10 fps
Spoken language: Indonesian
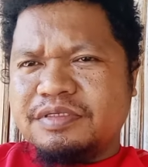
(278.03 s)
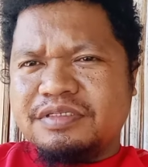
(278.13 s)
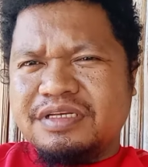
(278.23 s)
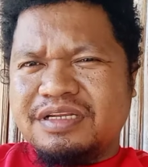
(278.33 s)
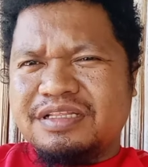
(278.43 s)

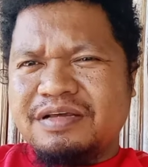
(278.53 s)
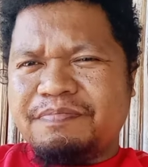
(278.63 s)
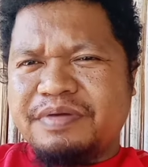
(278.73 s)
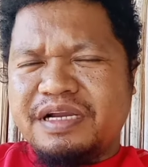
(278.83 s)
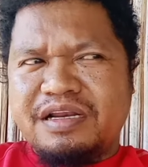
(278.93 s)
cerita
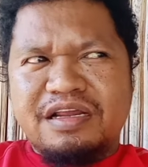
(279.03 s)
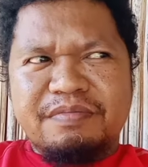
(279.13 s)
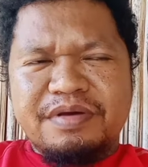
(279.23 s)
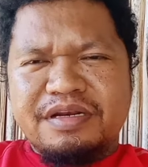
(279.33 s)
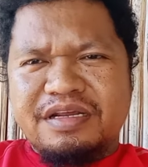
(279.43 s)

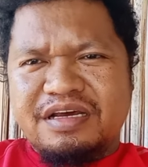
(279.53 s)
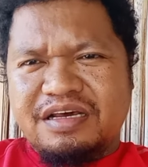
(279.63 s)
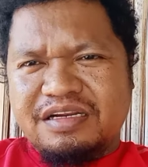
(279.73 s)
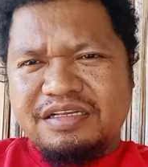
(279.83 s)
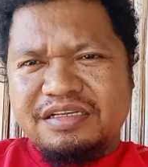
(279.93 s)
pengalaman
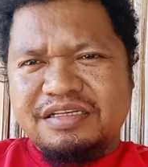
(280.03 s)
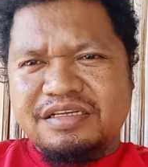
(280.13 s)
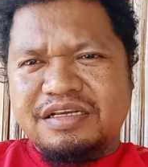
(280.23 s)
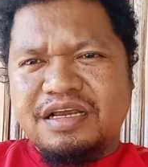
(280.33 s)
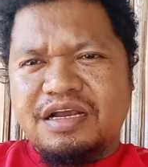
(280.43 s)
dari
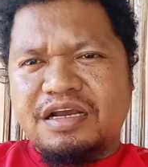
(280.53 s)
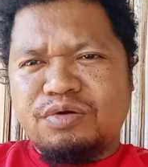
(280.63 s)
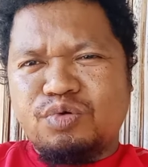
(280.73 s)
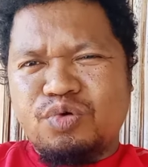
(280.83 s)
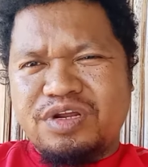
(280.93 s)
kakak
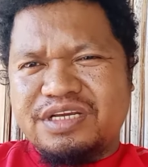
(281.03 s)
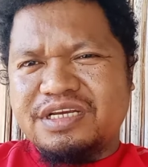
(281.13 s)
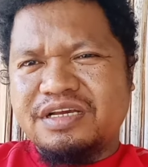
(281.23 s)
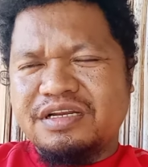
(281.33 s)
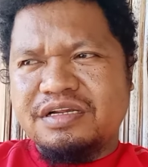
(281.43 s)
Nona
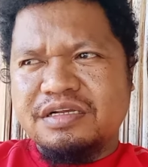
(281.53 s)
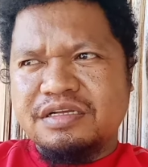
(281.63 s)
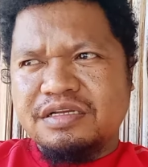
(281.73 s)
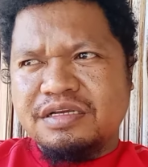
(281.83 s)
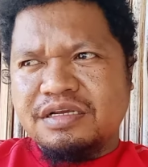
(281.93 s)
ya.
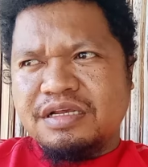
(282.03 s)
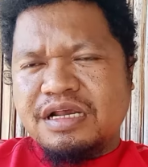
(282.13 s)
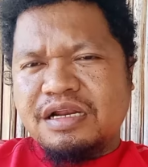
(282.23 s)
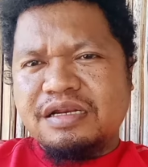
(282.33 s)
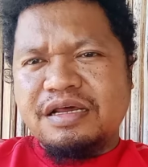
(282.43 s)

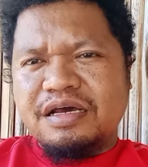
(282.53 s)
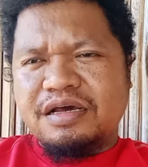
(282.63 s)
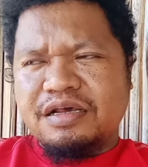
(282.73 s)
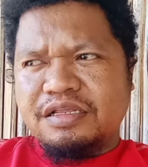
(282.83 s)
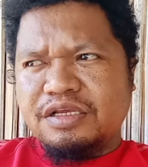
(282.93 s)

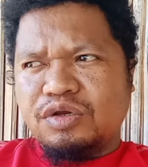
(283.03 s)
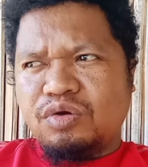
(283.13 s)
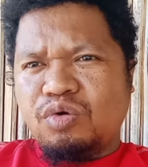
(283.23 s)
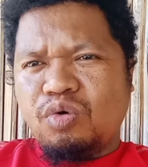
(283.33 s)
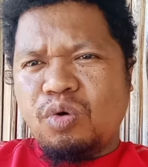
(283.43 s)
Dari
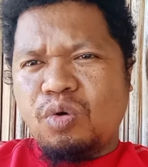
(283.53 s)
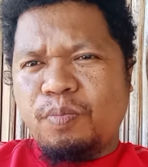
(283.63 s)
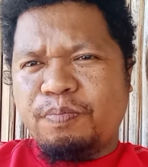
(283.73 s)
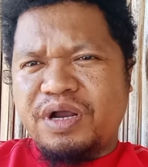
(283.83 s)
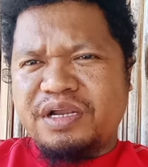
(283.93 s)

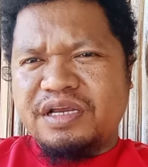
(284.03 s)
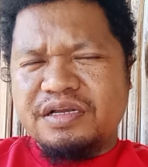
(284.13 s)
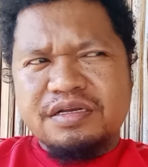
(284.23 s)
Kupang ya.